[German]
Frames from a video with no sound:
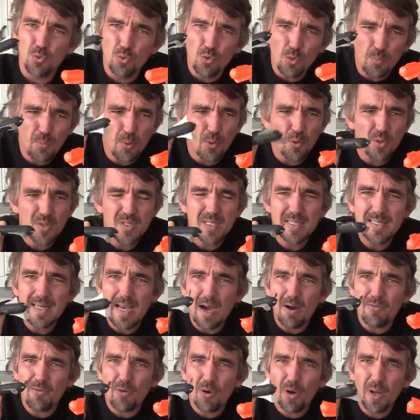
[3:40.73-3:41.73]
U-Posen, die
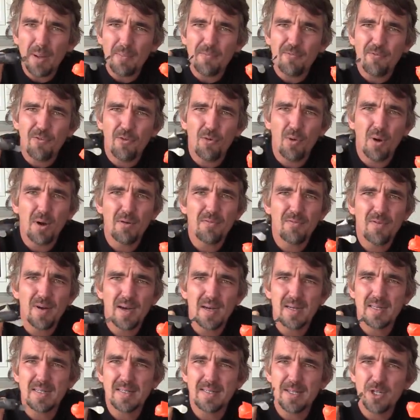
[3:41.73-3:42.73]
auf eurem
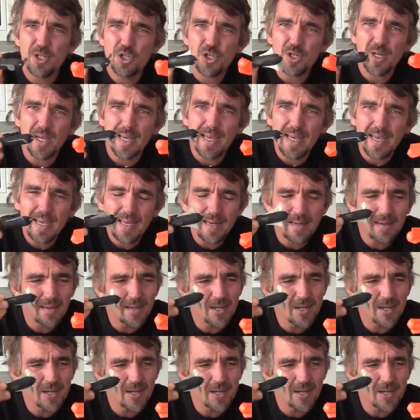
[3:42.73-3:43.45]
Vorfach sich drehen,